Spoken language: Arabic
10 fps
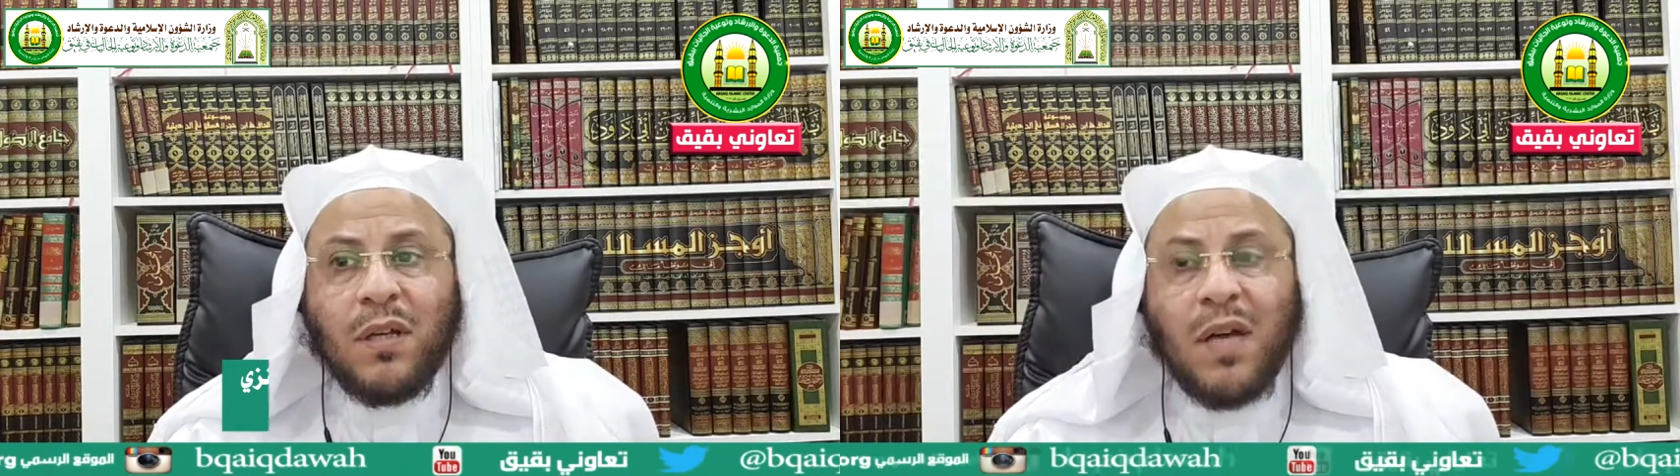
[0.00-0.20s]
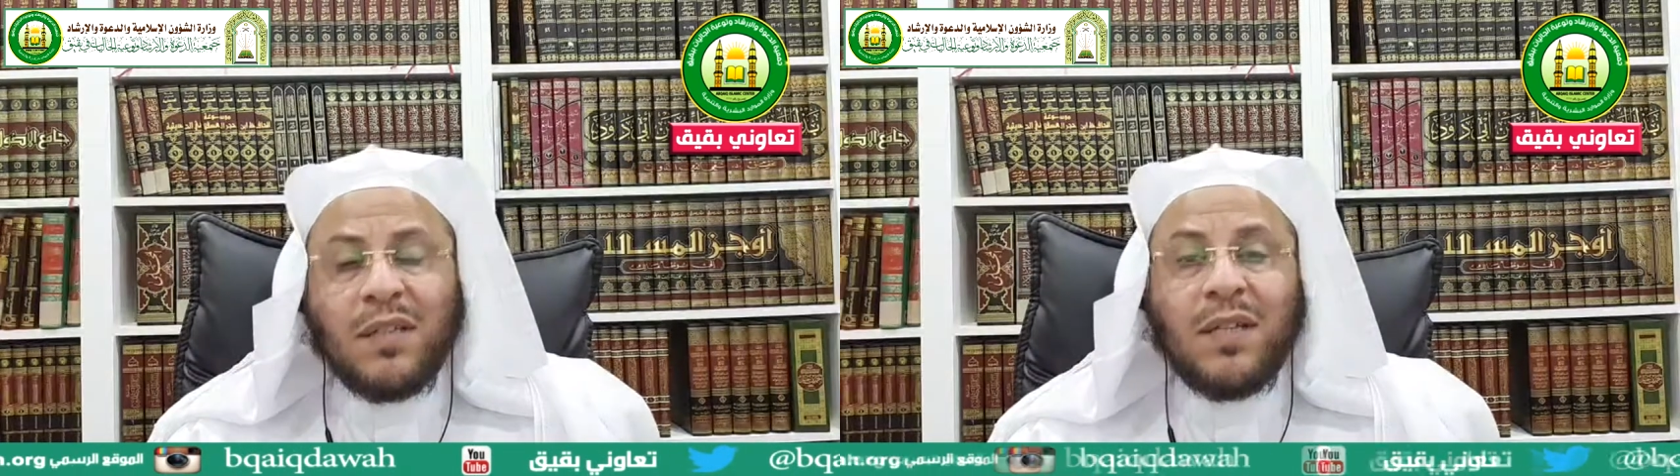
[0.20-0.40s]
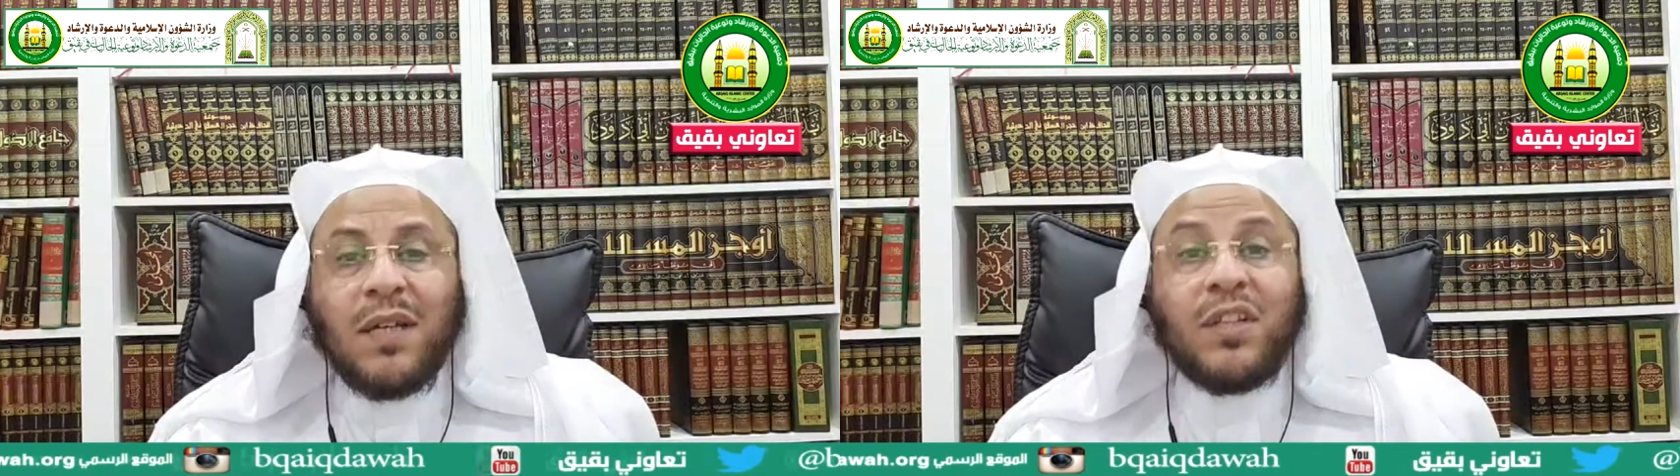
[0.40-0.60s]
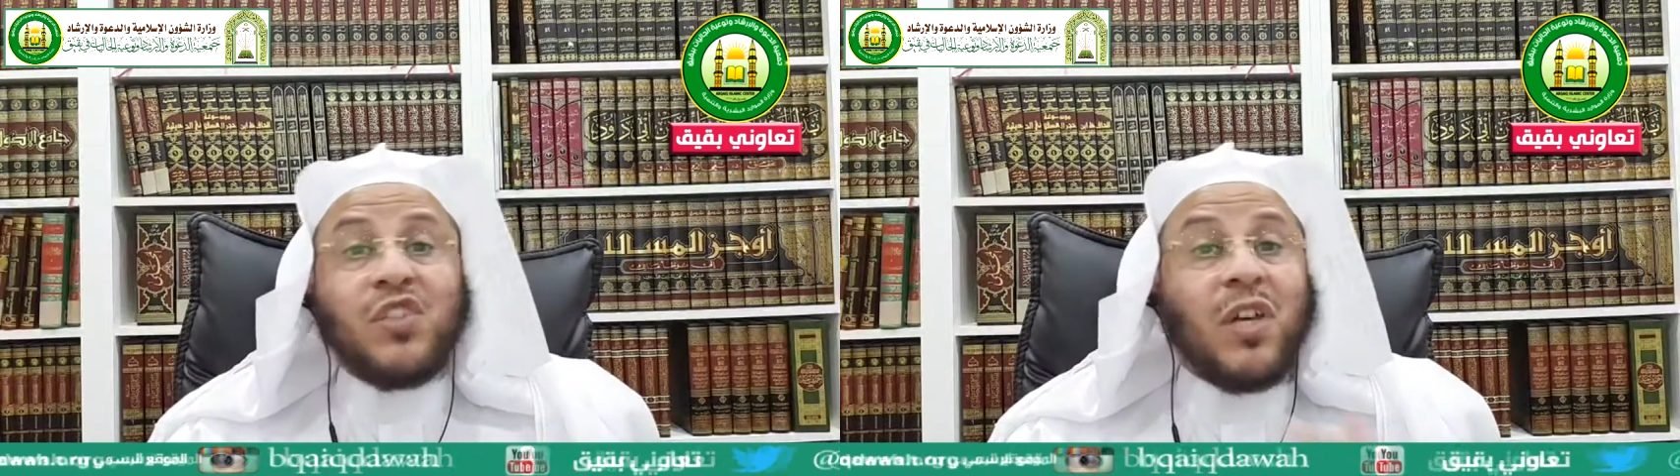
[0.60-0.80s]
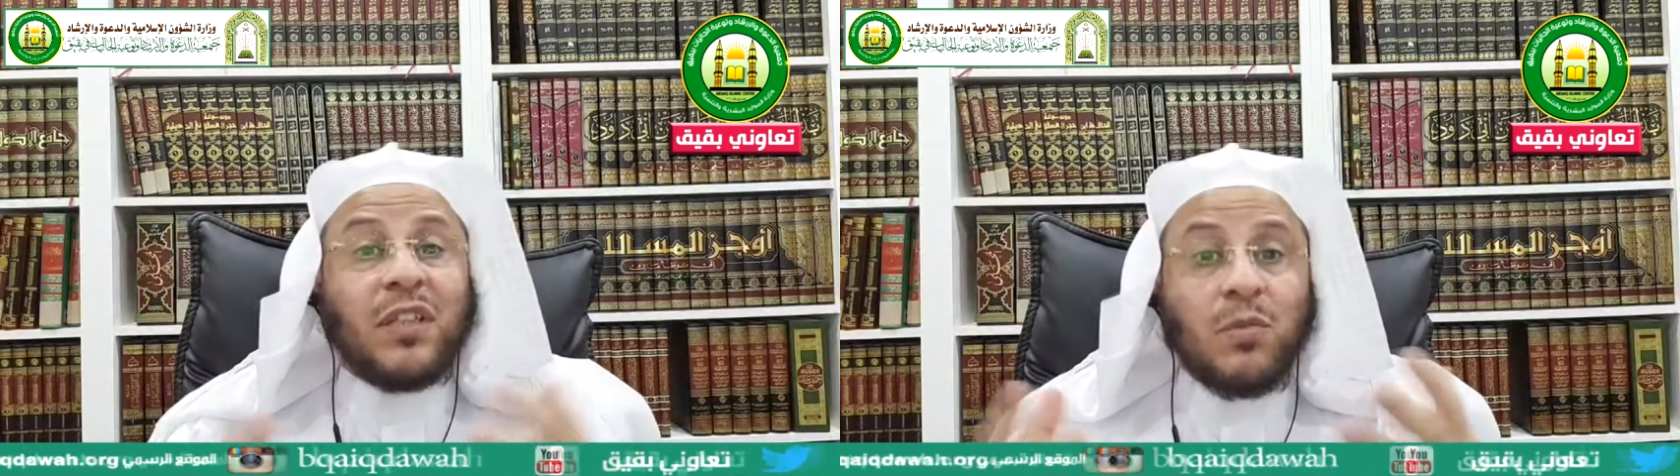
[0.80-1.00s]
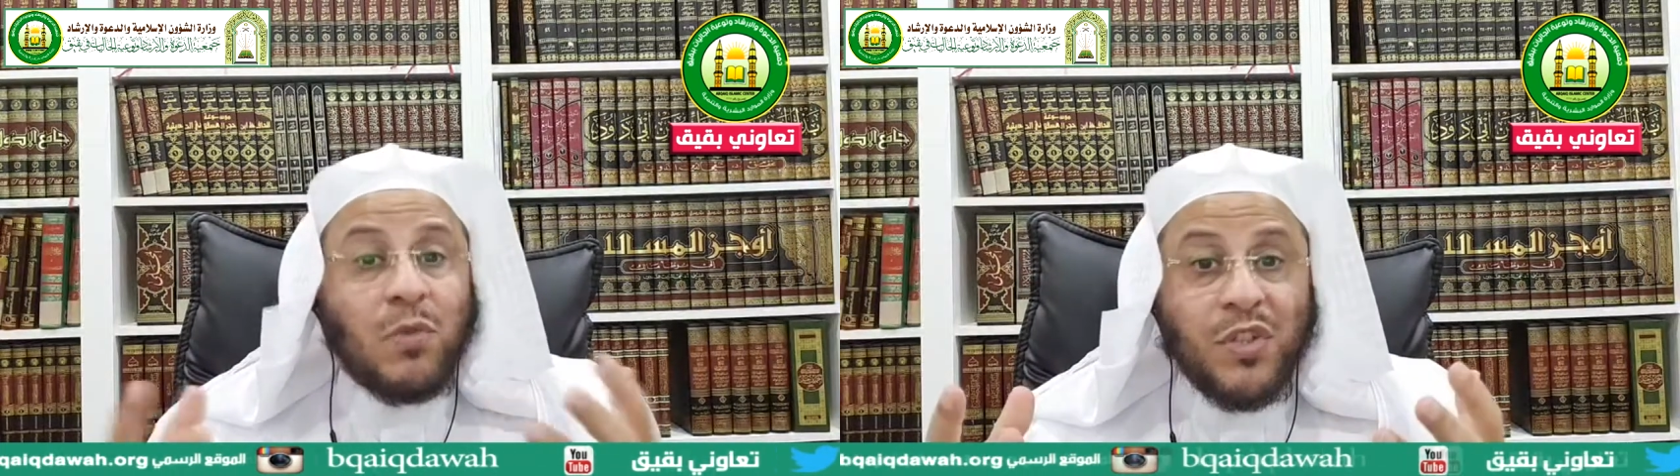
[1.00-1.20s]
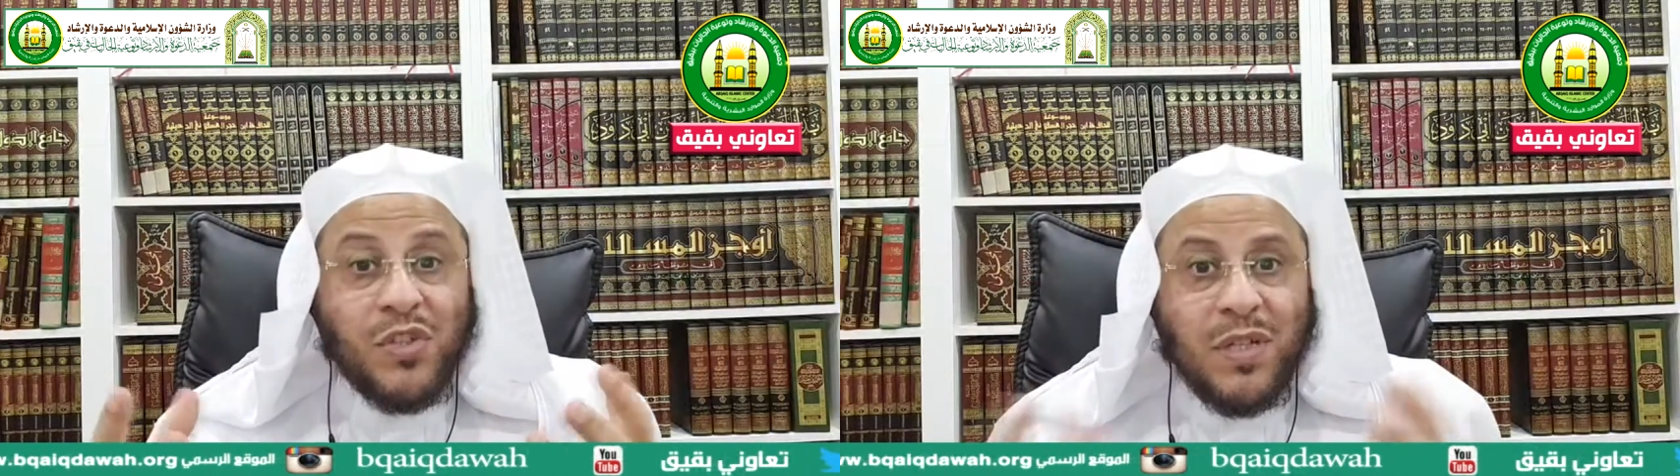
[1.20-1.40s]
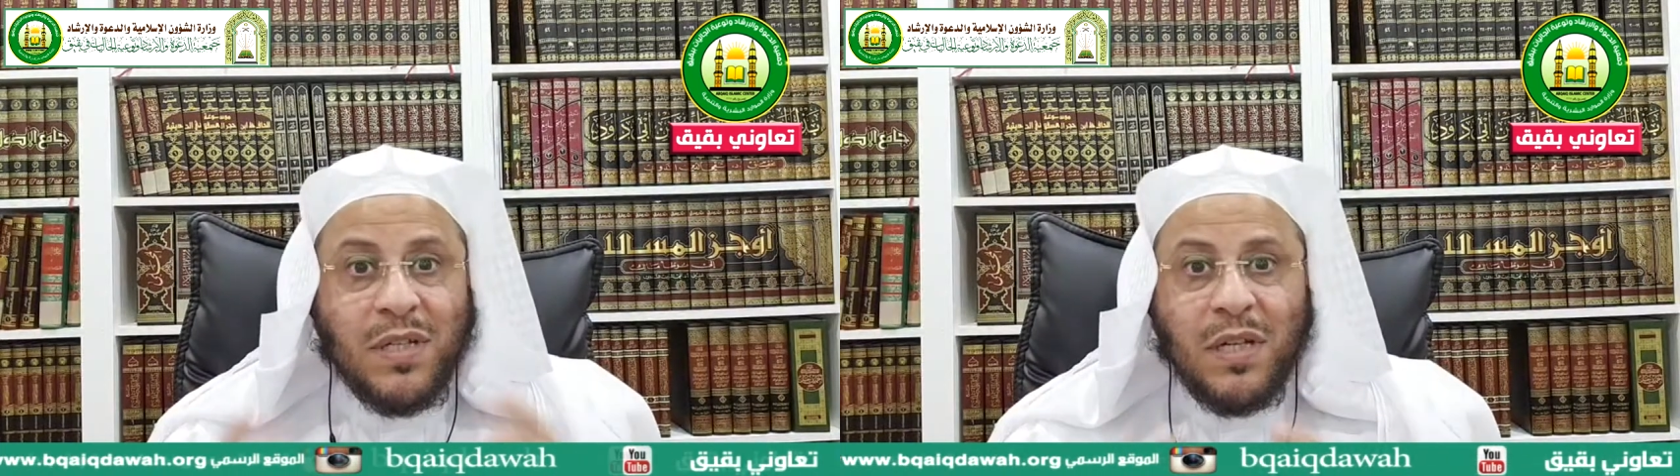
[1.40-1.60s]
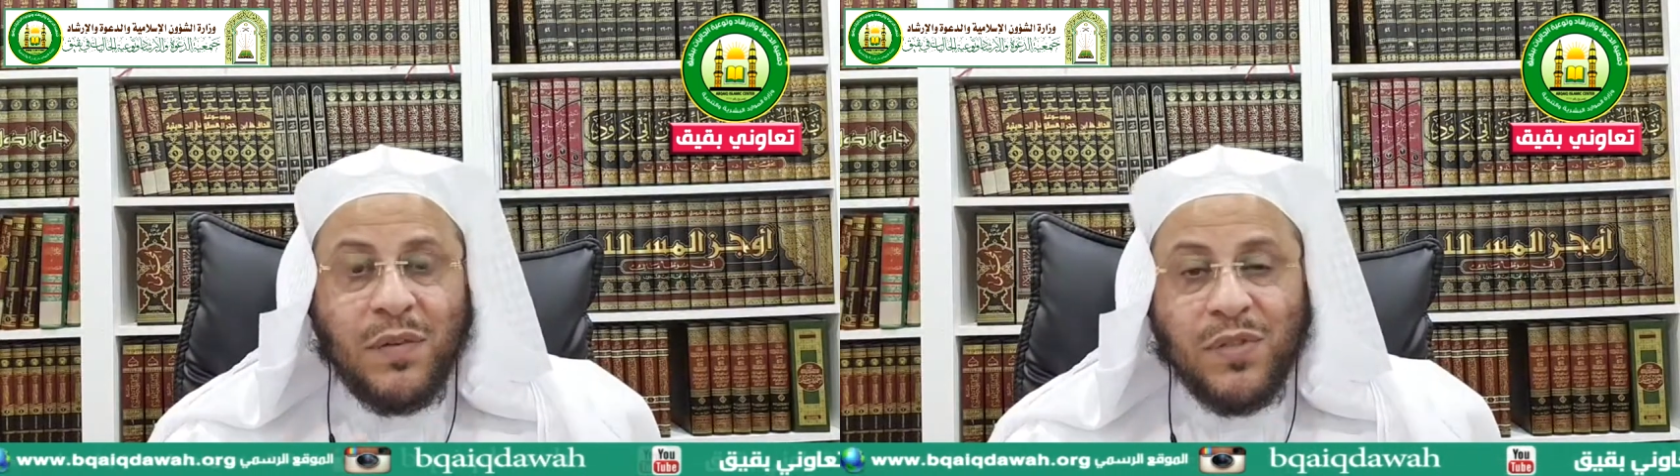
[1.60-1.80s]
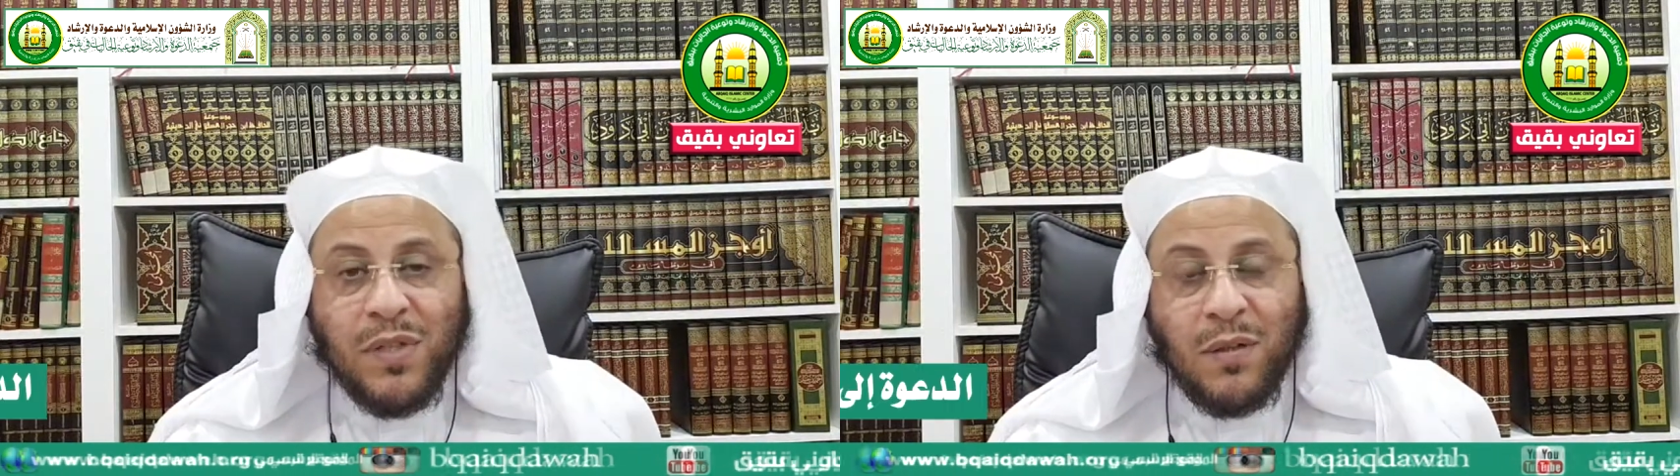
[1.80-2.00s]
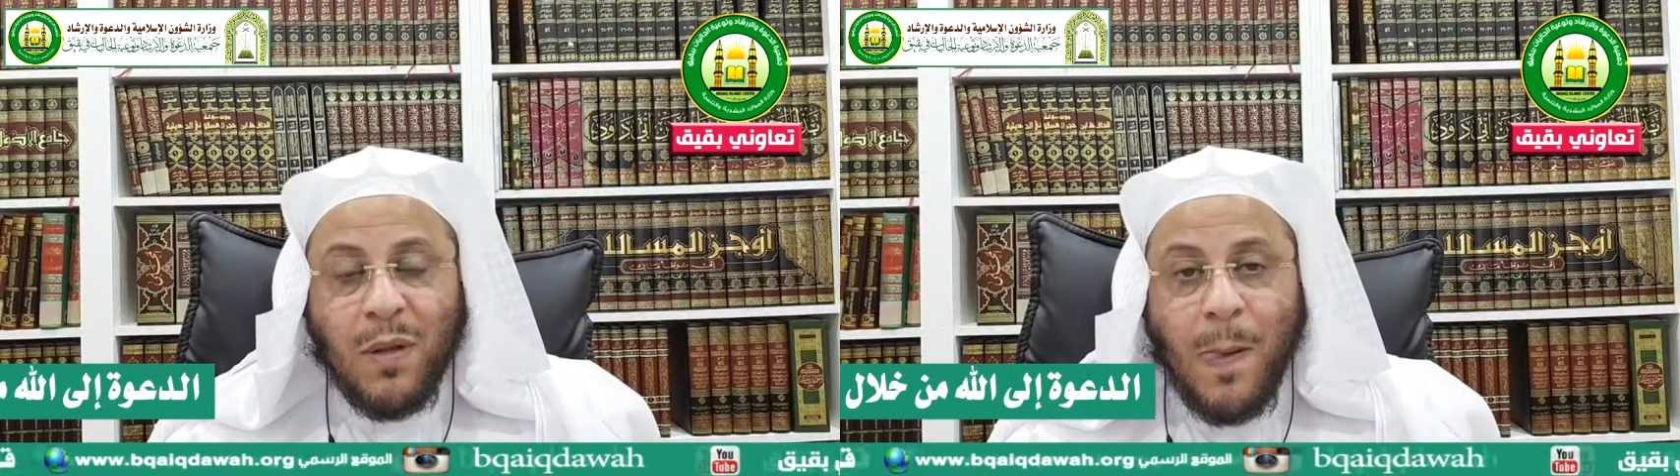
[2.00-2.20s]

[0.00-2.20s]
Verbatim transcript: قتل تسعة وتسعين نفسا